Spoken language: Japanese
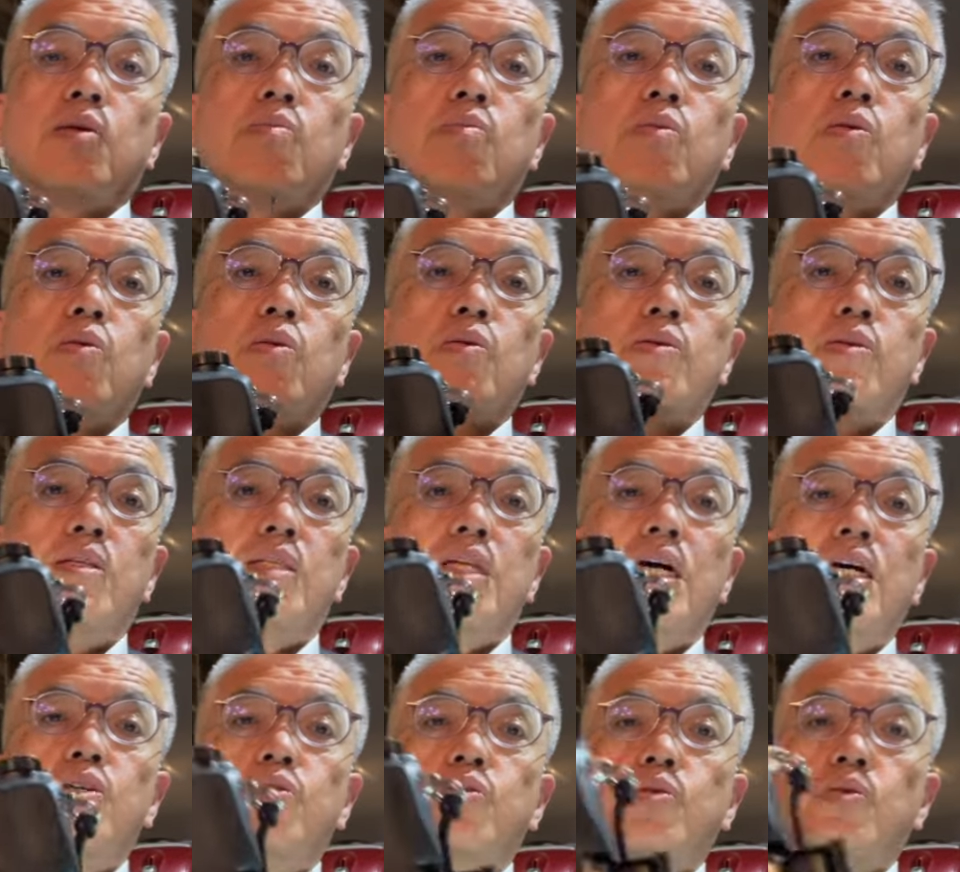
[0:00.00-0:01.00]
もう
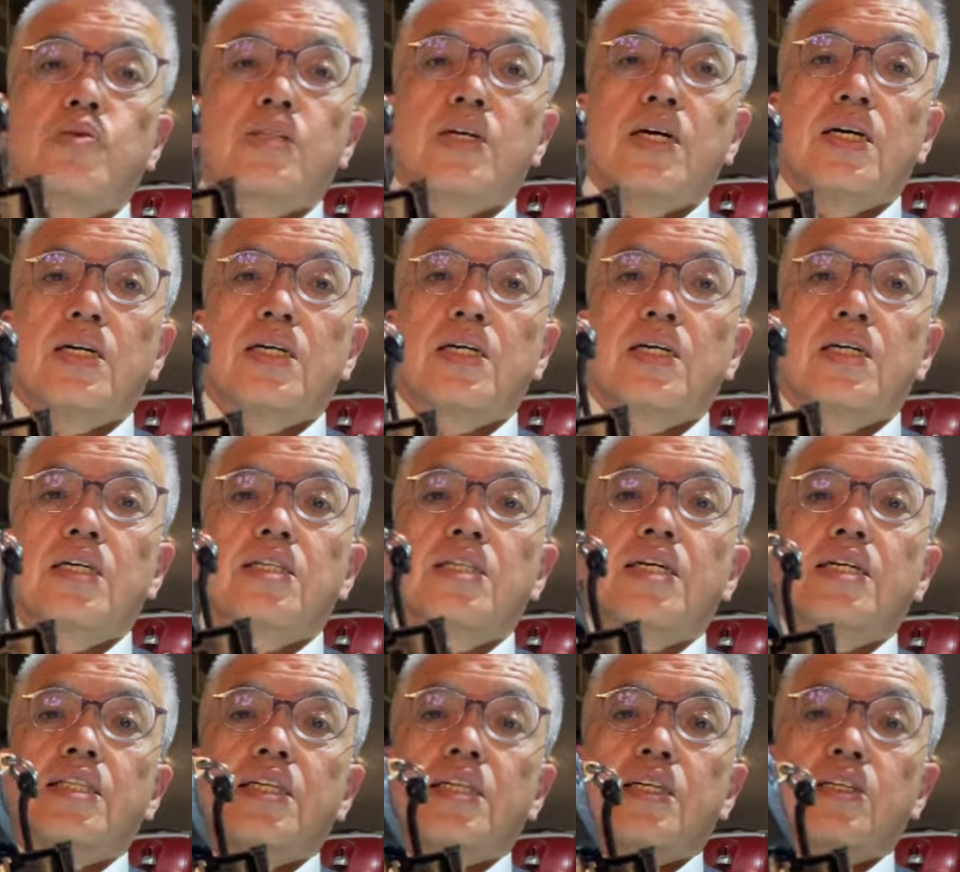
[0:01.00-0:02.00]
ない状態
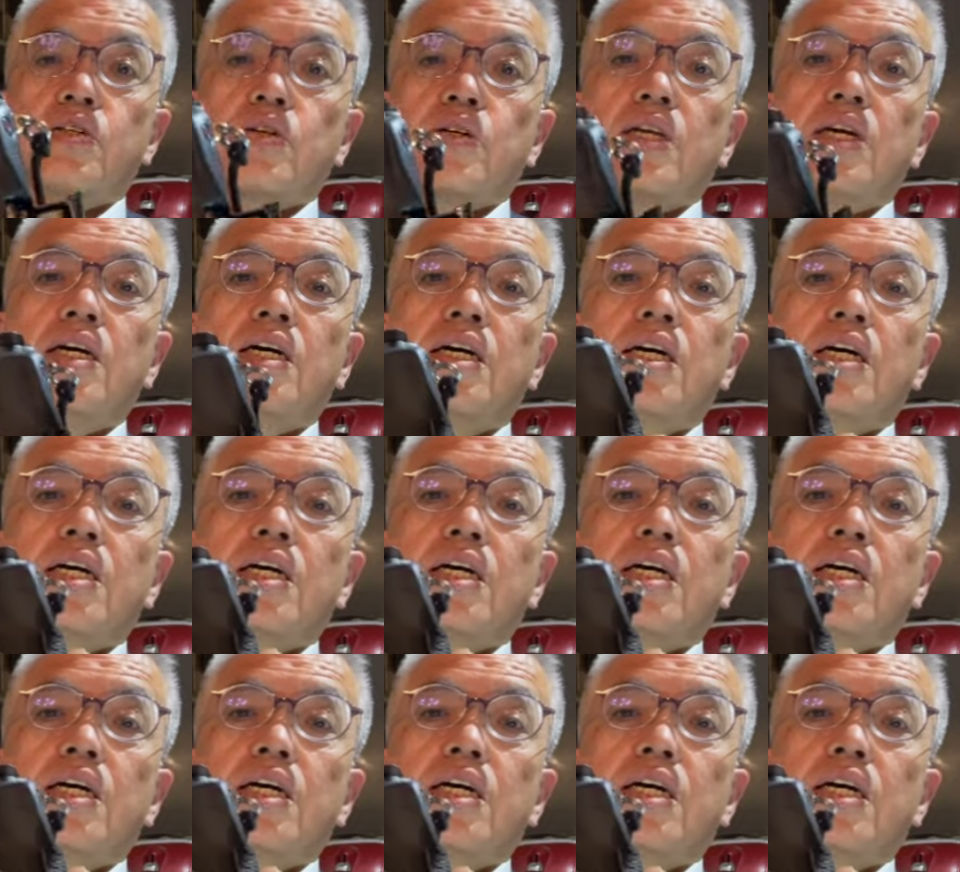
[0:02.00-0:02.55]
だったですよね。